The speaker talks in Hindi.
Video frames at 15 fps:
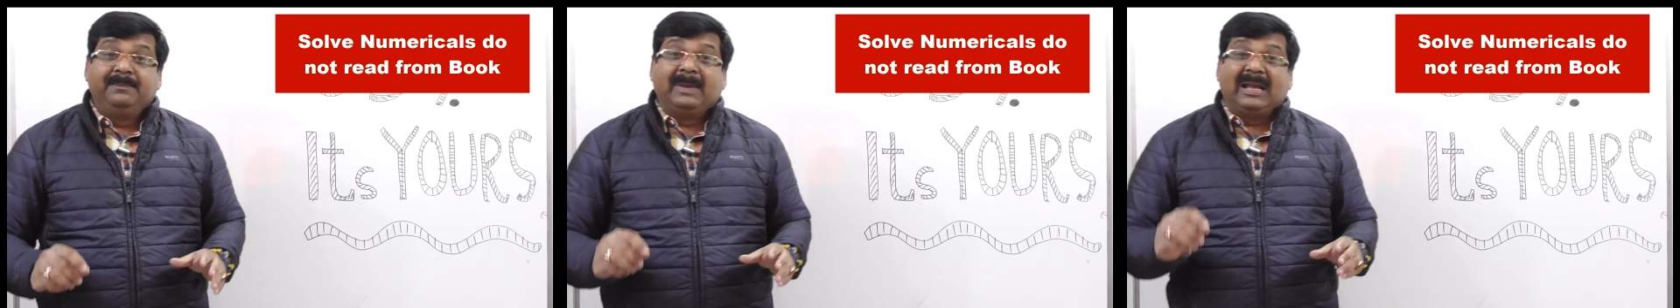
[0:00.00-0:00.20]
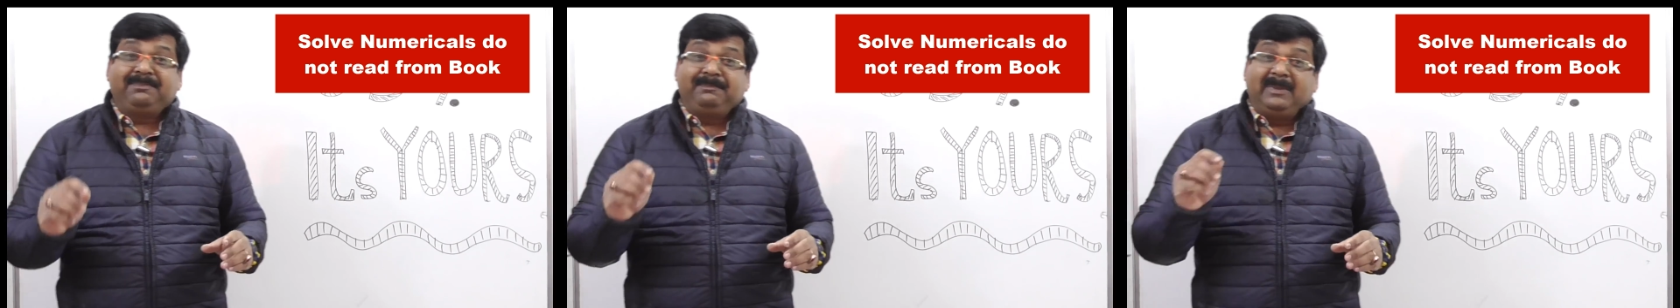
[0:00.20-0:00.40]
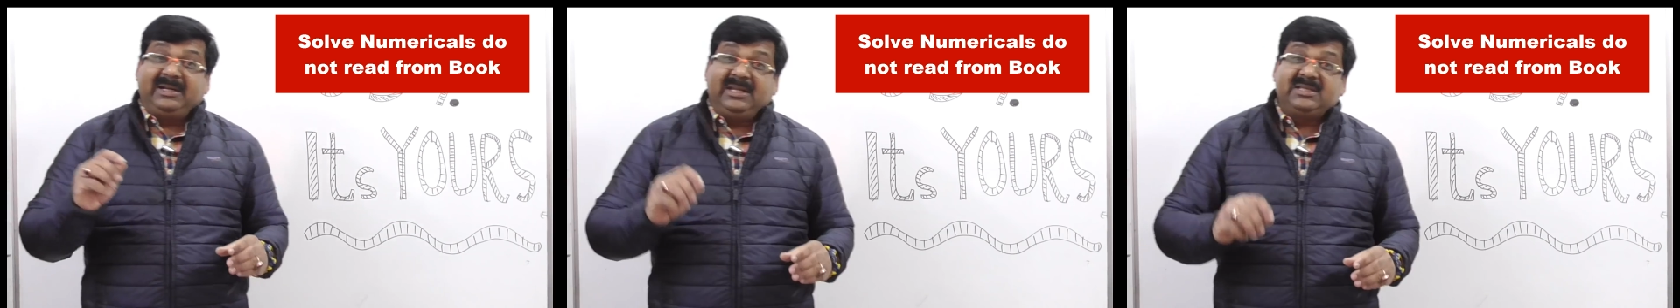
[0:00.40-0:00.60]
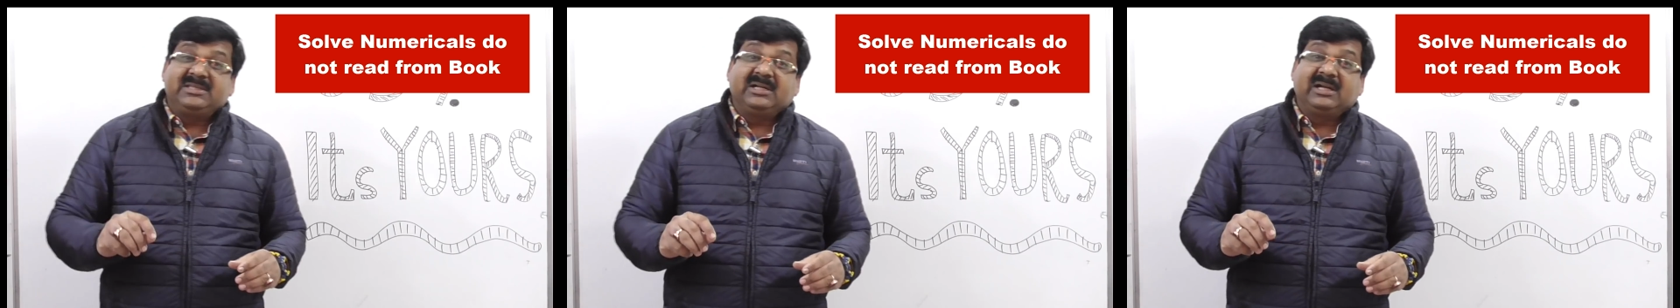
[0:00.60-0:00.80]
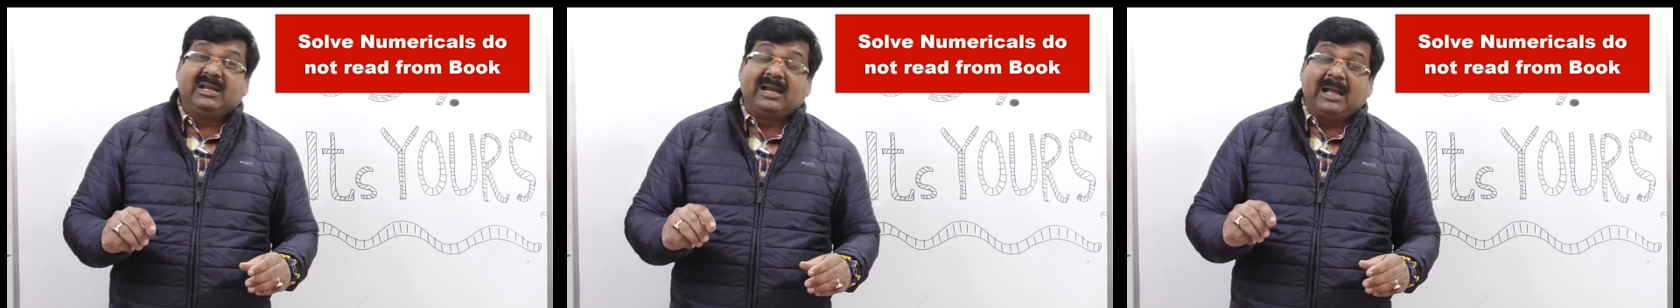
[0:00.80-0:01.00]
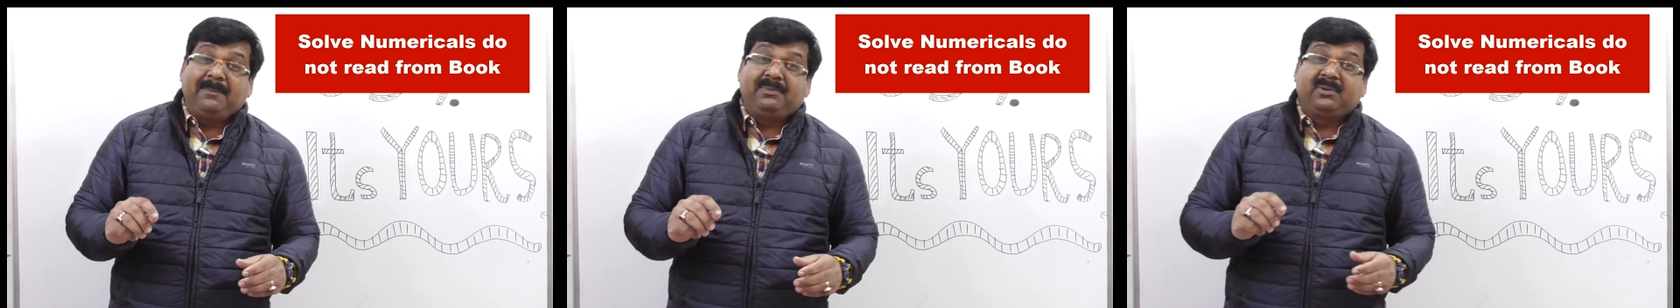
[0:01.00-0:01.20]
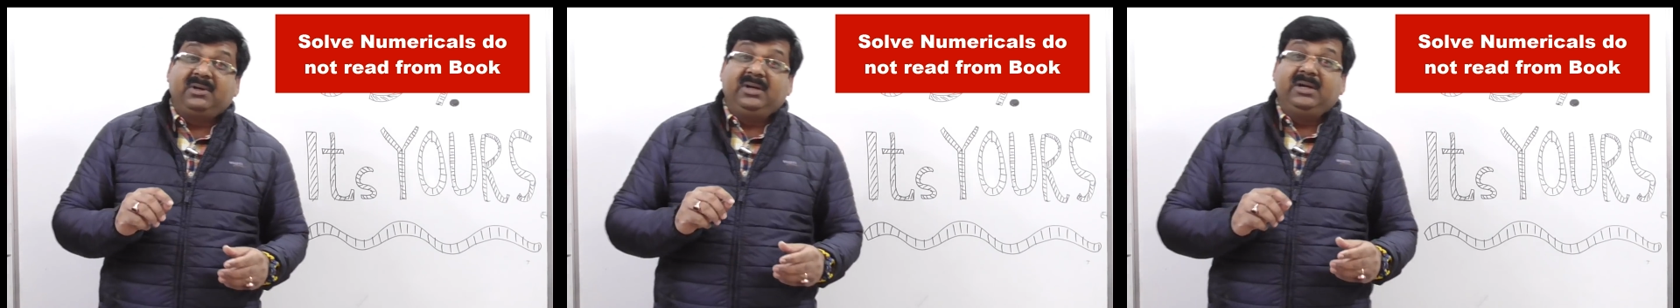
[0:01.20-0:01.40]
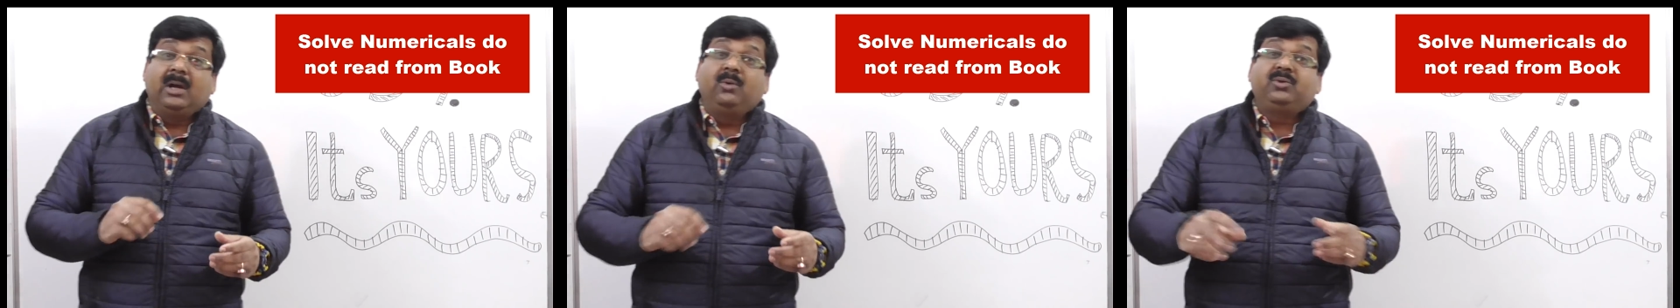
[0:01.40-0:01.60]
मैथमेटिक्स अगर आप
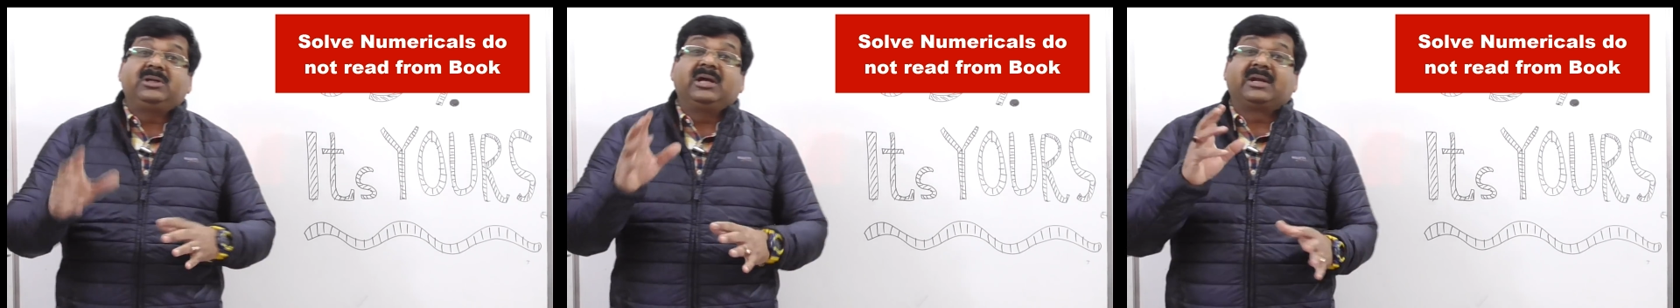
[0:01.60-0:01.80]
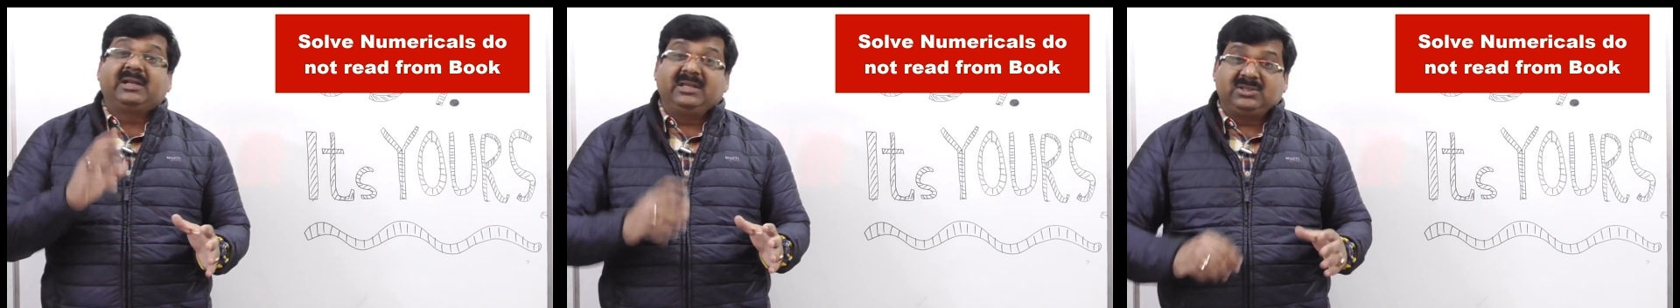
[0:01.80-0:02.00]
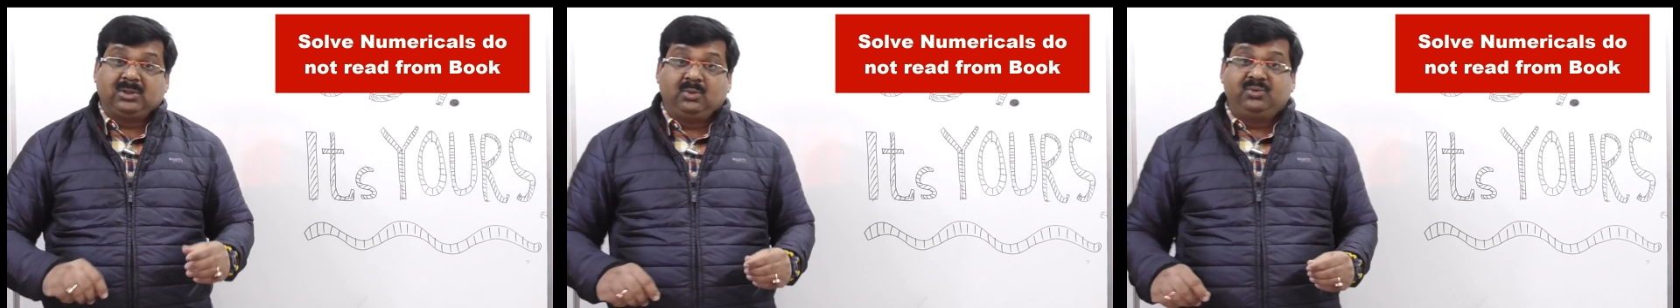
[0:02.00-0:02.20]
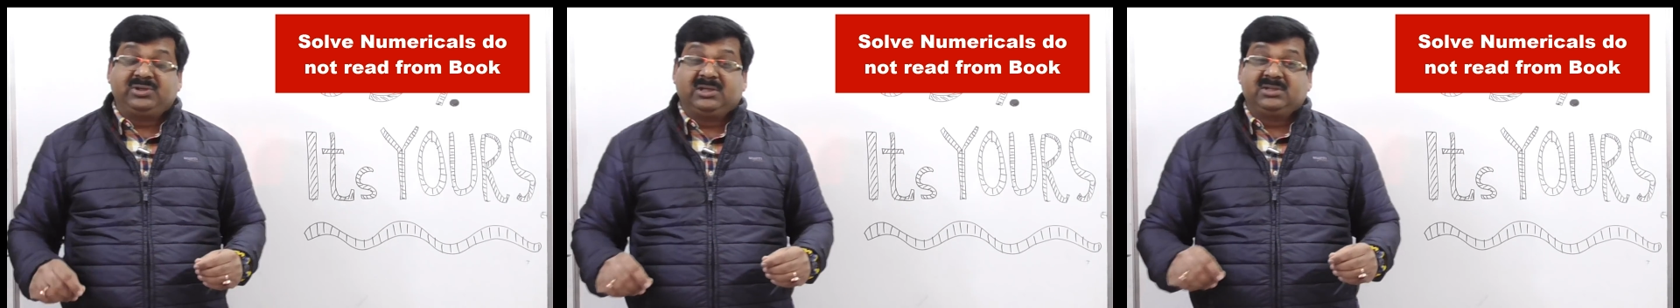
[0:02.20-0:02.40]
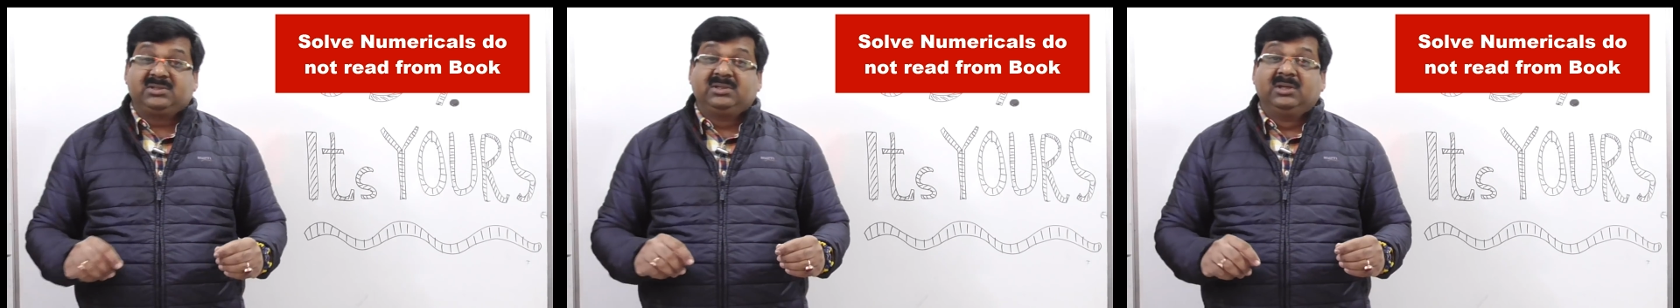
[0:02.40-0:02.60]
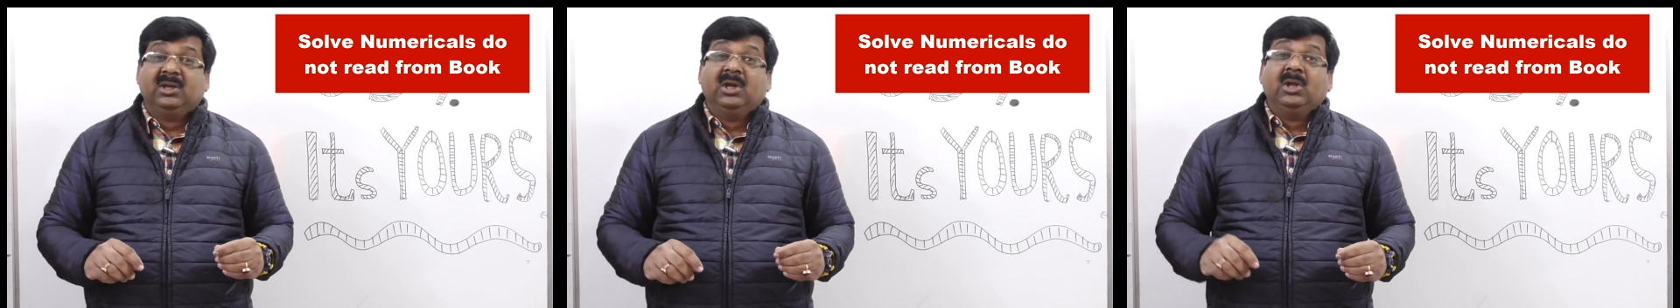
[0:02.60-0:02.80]
रीड आउट कर रहे हैं सोल्यूशंस